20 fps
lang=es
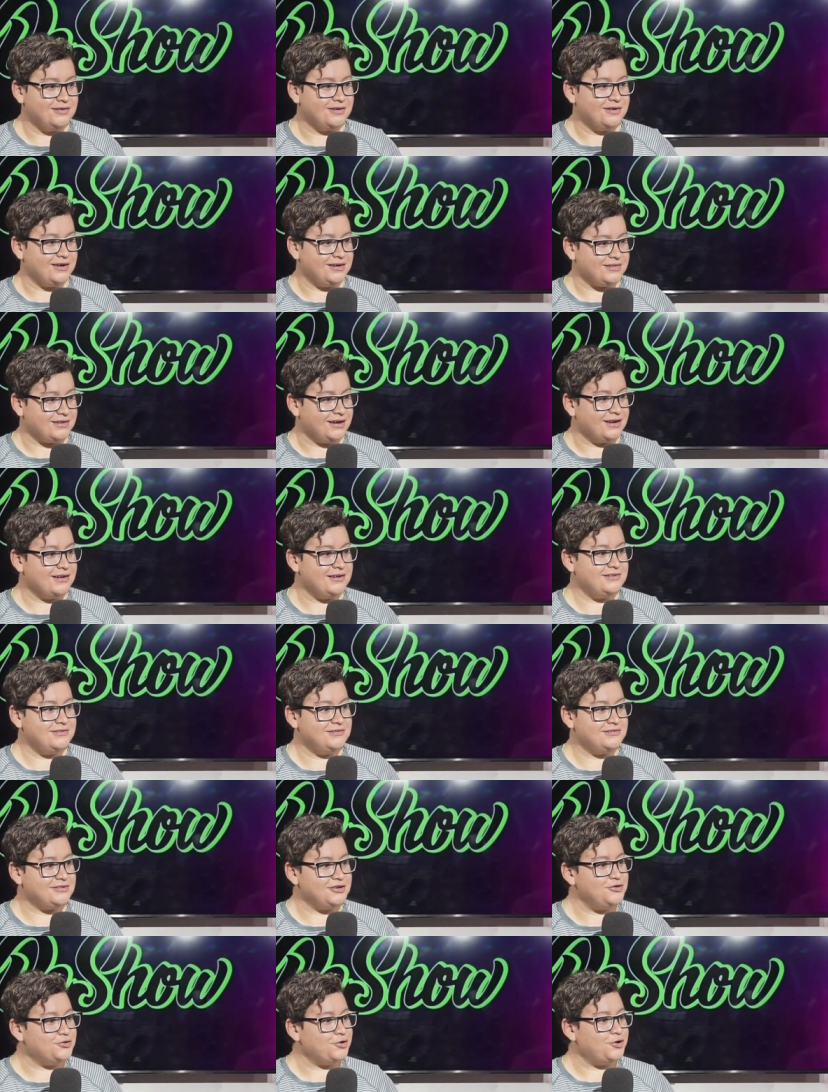que están en
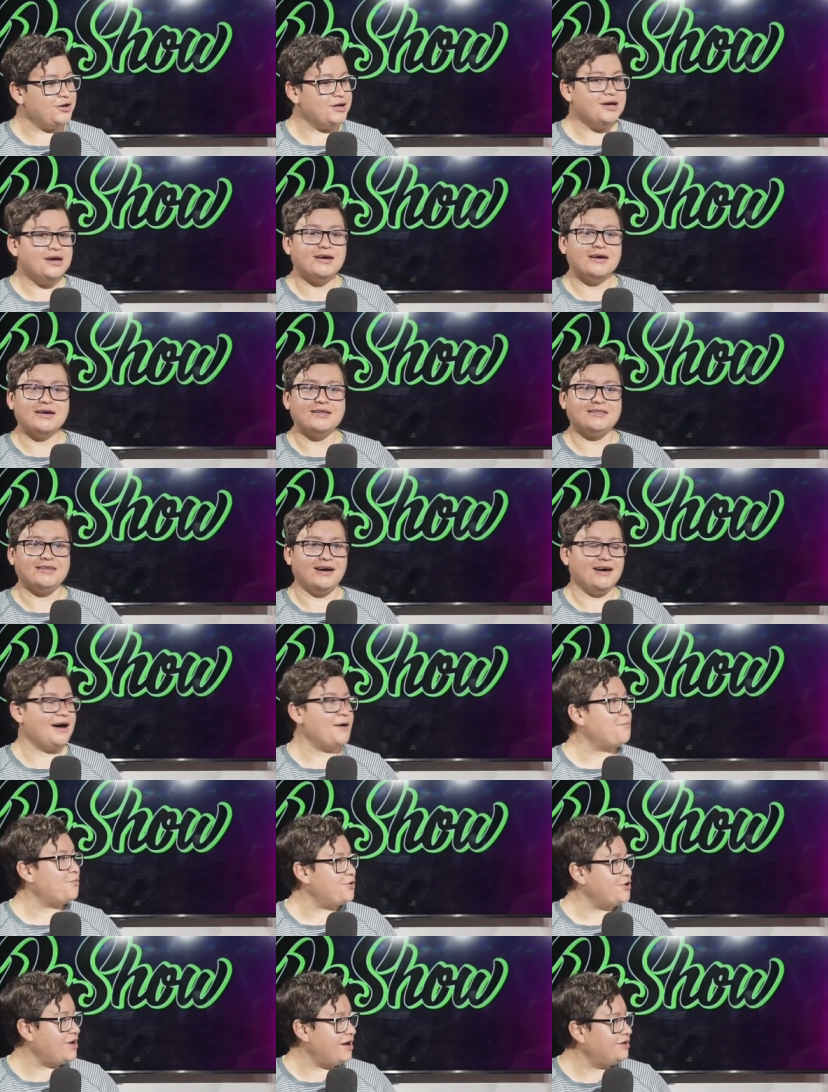sintonía, que están
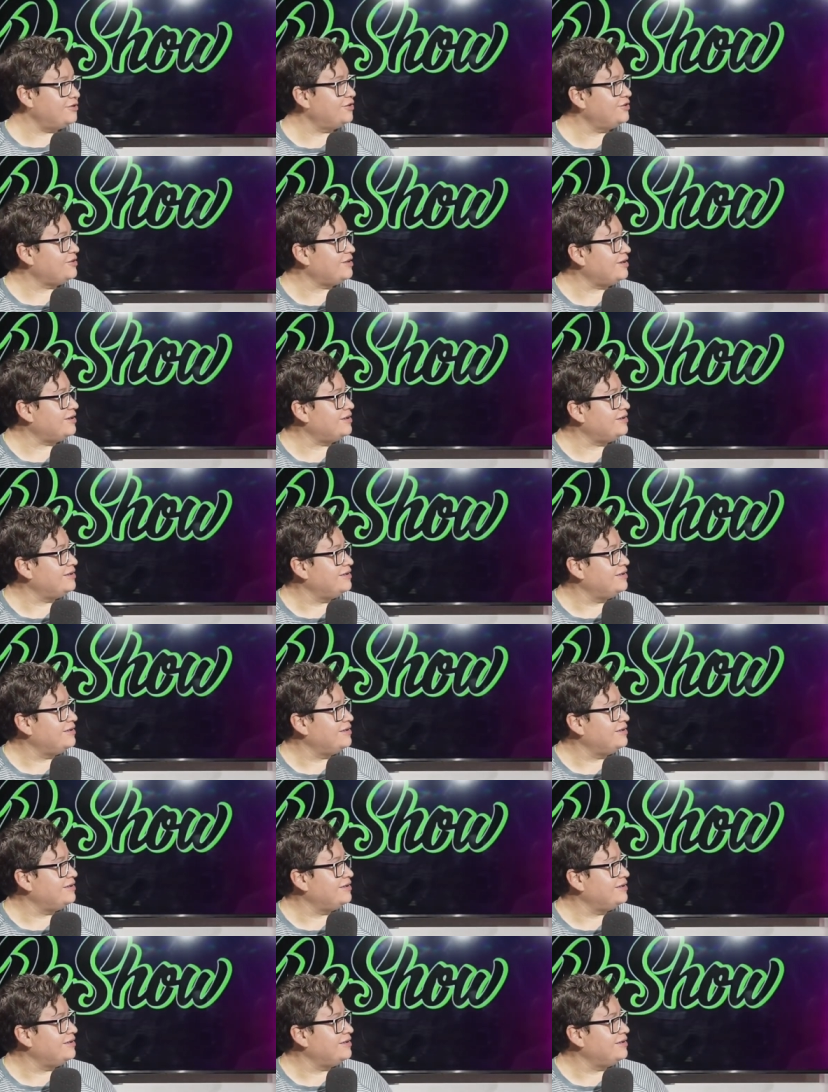apoyándote.